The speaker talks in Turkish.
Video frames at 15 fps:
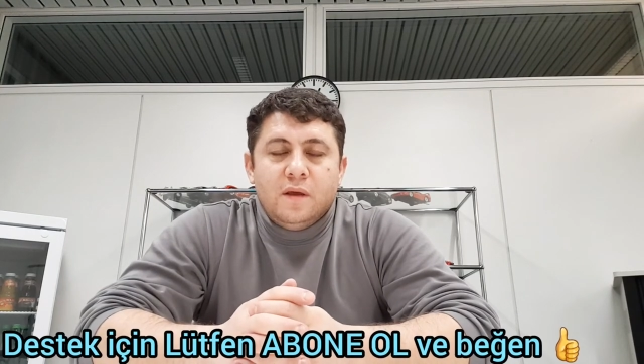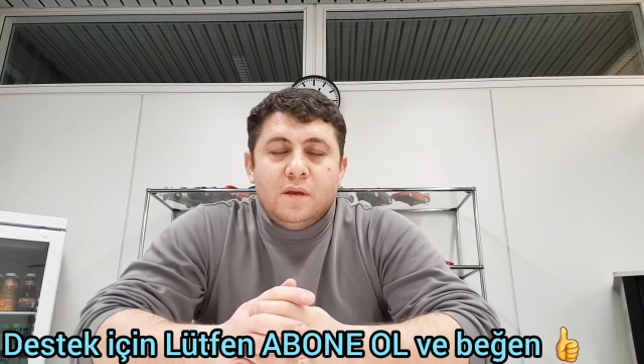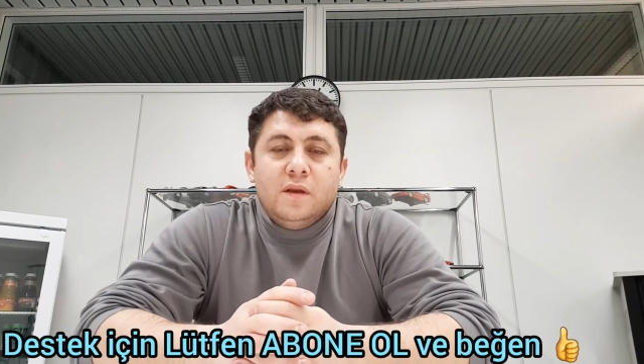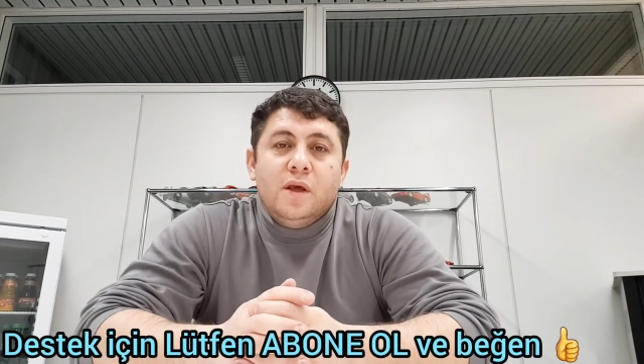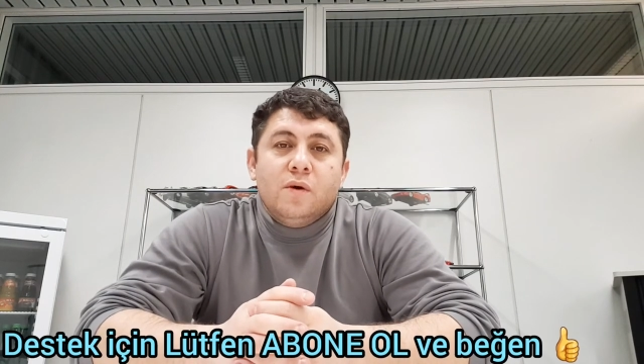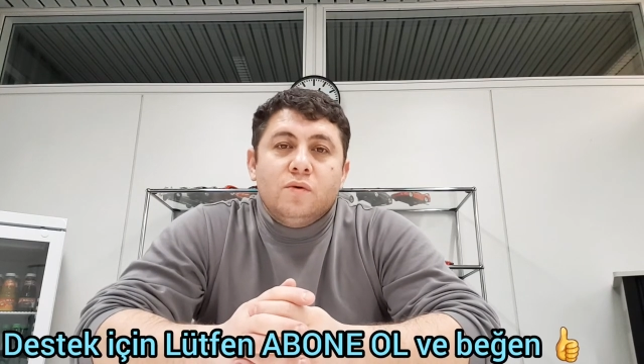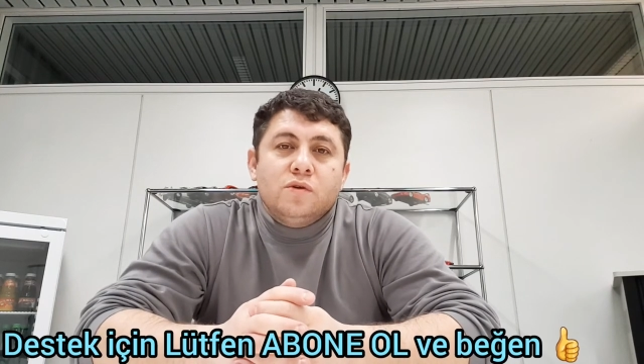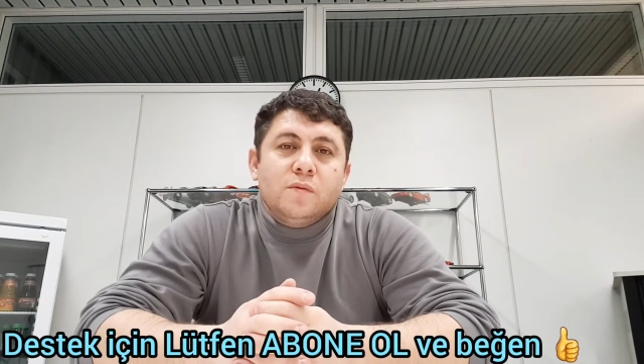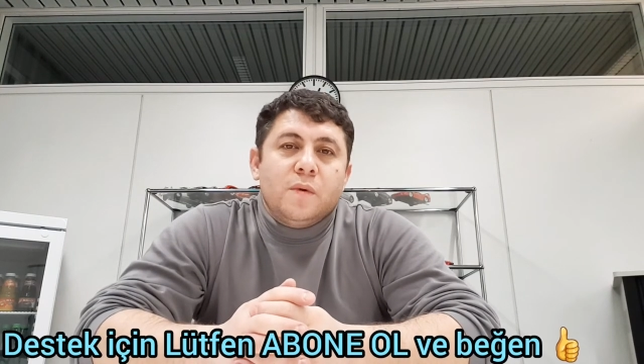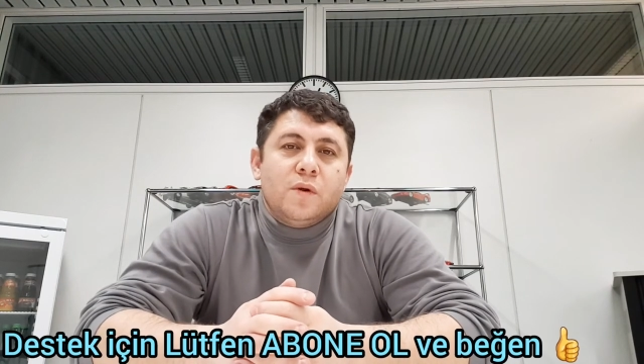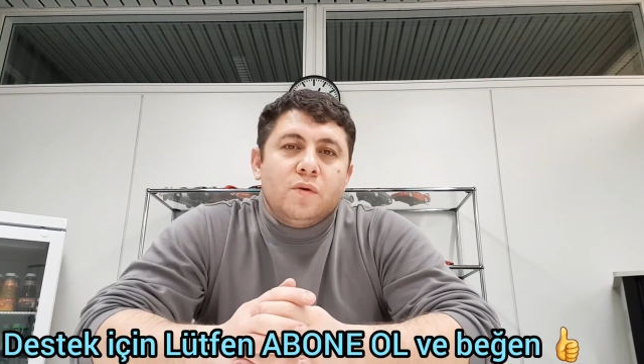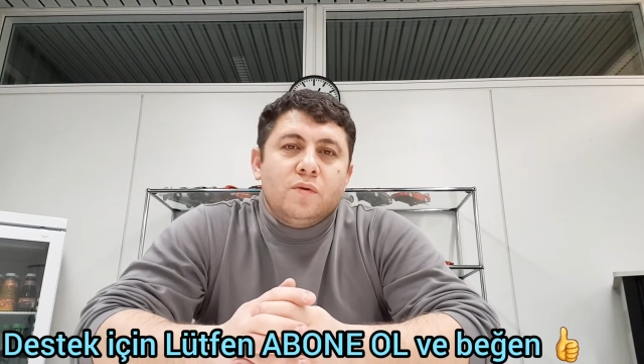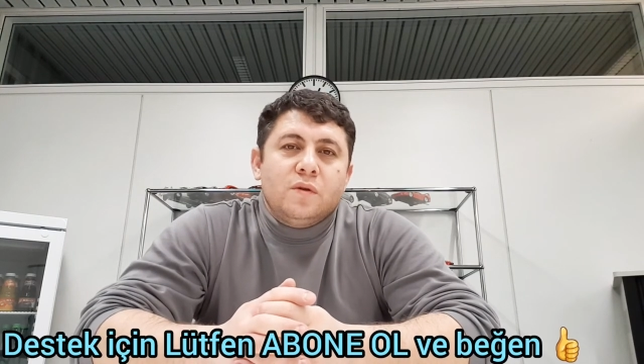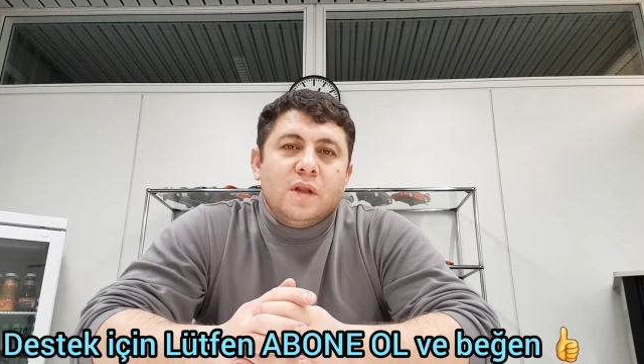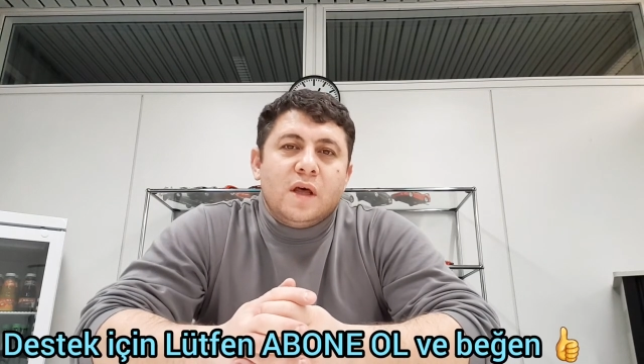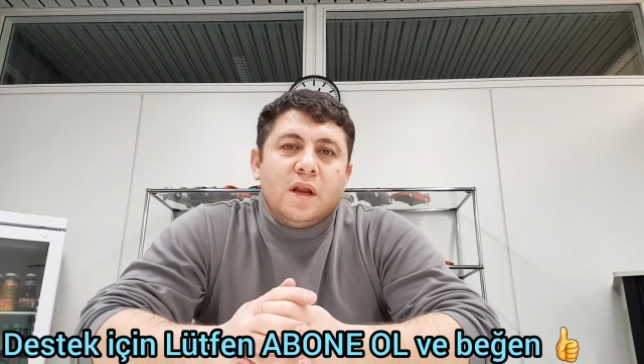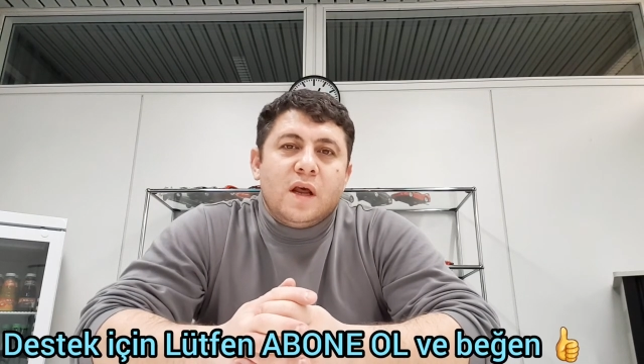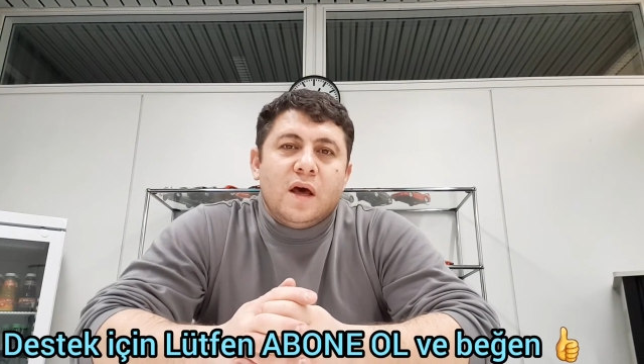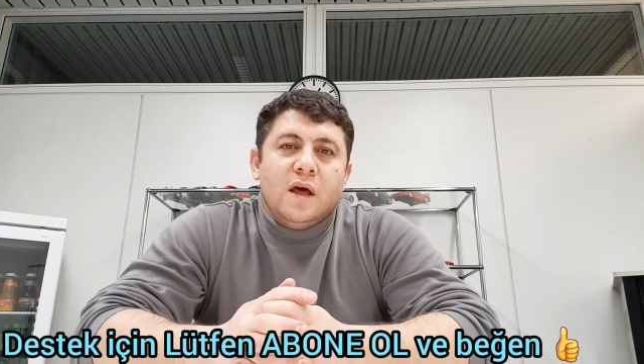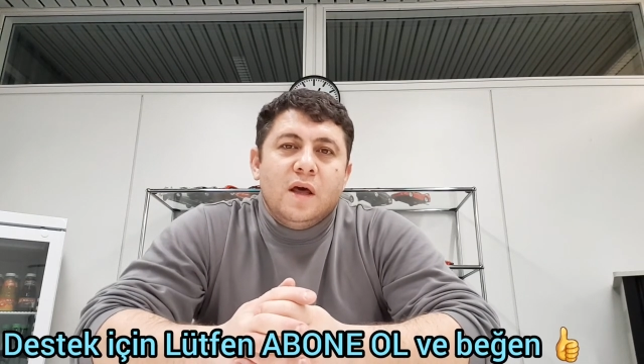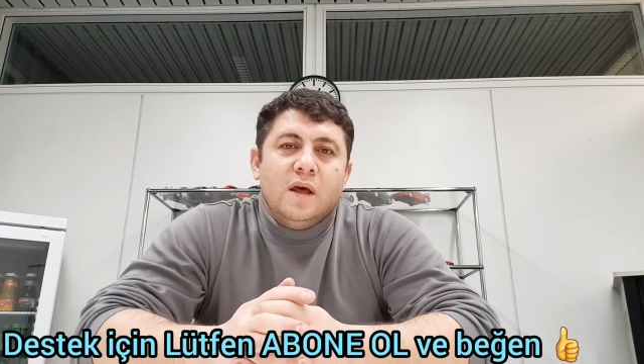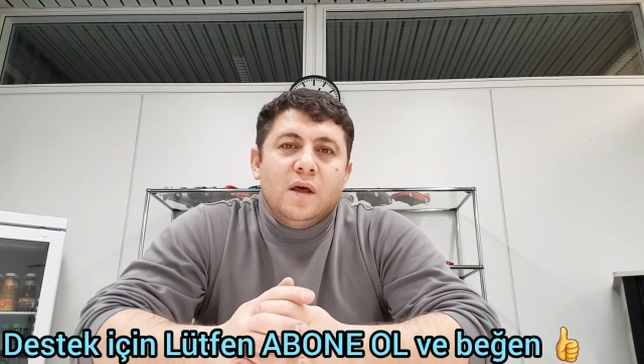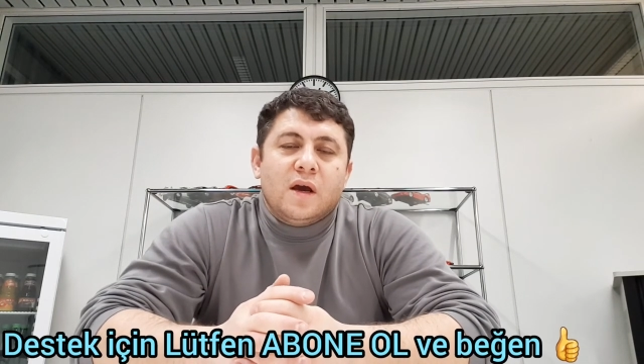Niye o zaman onlara